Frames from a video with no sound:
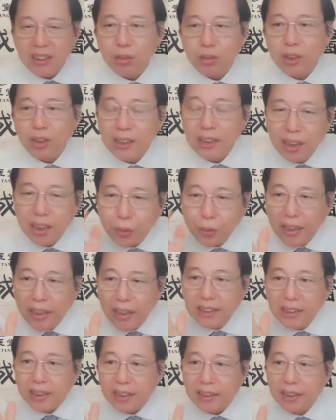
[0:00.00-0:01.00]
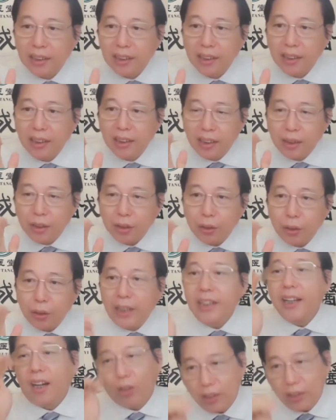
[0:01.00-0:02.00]
像你说的这个原力针，
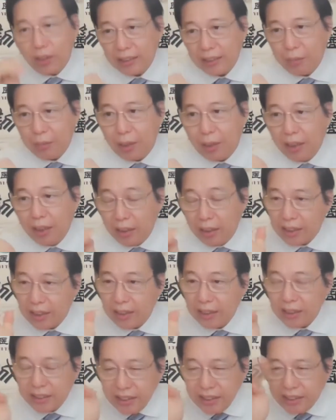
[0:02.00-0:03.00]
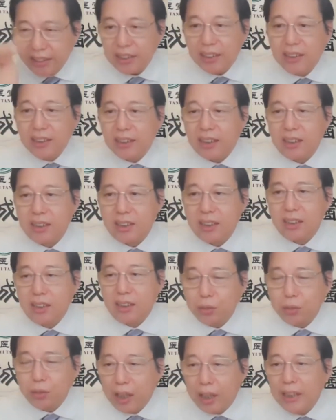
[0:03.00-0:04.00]
原力毫长大吗？它是第七根针，
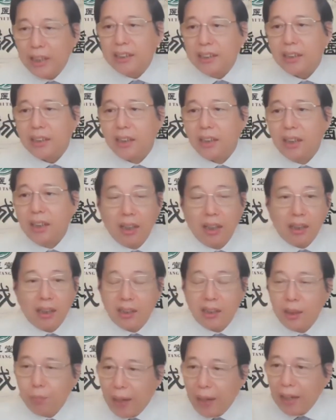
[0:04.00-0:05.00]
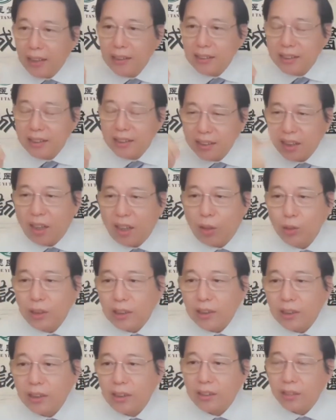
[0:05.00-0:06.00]
是原力针。第八根针是
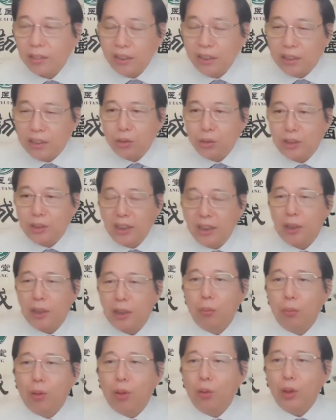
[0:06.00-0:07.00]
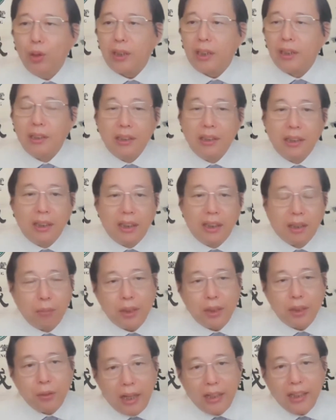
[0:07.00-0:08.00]
毫针，所以九针里面都包括的。
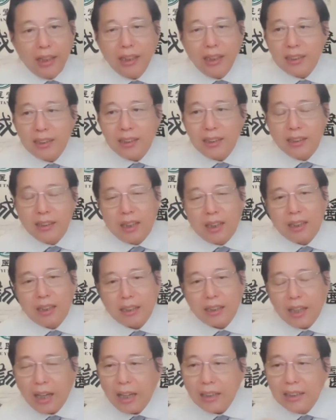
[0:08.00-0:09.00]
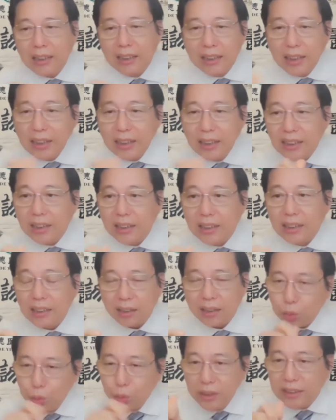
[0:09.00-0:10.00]
那么原力针呢，它可以
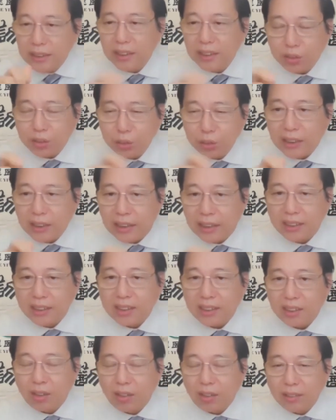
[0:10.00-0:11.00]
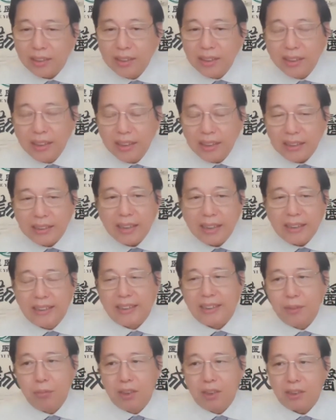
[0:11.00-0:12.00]
它钝性松解的时候，你可以在
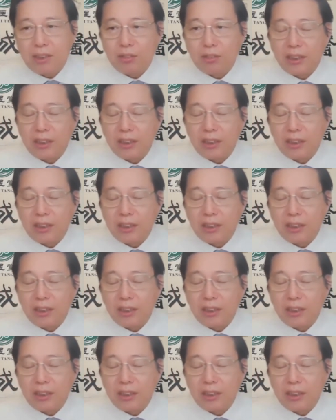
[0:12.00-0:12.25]
浅筋膜